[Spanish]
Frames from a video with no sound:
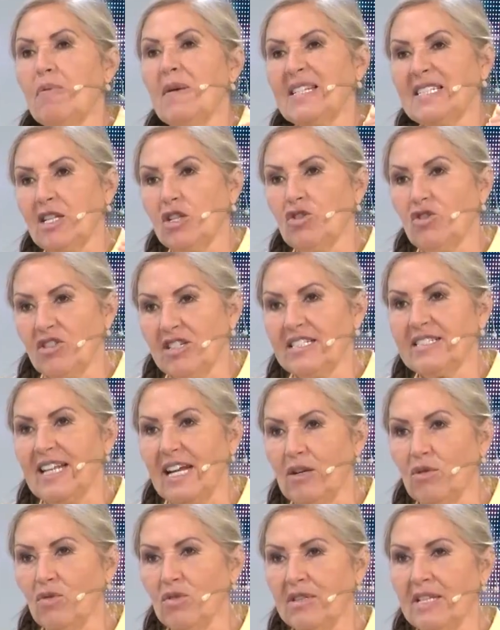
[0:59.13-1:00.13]
básicos de
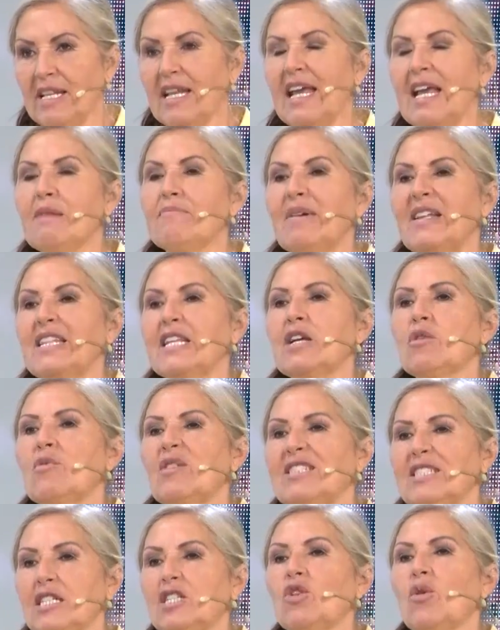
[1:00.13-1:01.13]
salud, el Matico ha
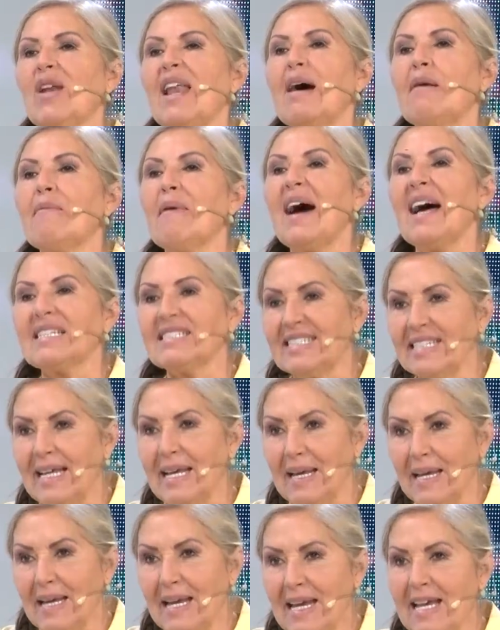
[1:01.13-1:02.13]
sido la base,
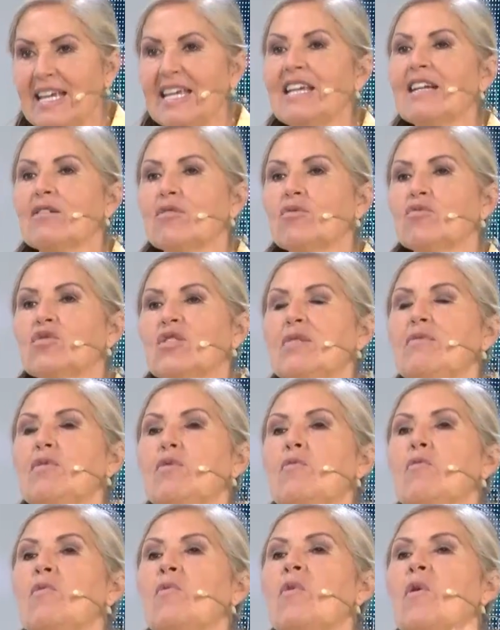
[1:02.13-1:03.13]
inclusive
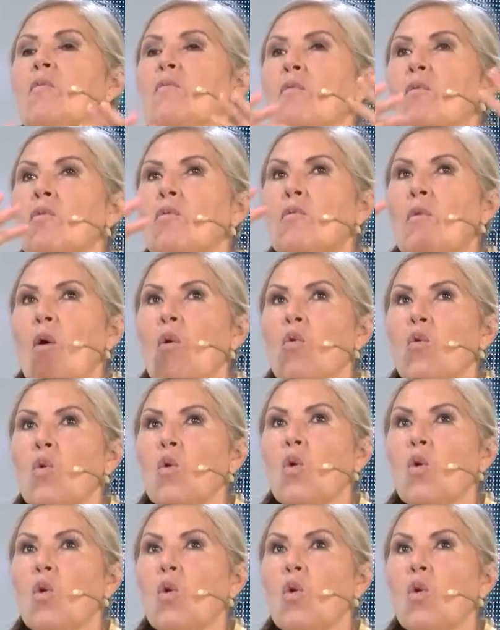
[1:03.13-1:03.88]
hubo un